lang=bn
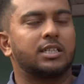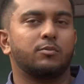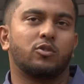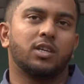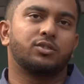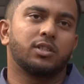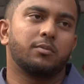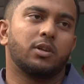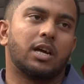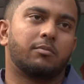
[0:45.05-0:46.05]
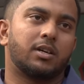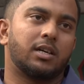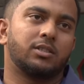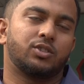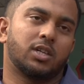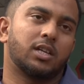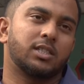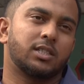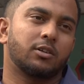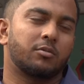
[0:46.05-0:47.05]
টিম ওয়াইজ যদি বলি আমরা ইনশাল্লাহ
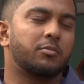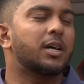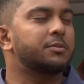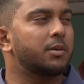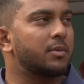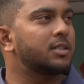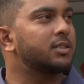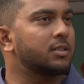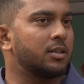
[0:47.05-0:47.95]
চেষ্টা করবো ম্যাচ বাই ম্যাচ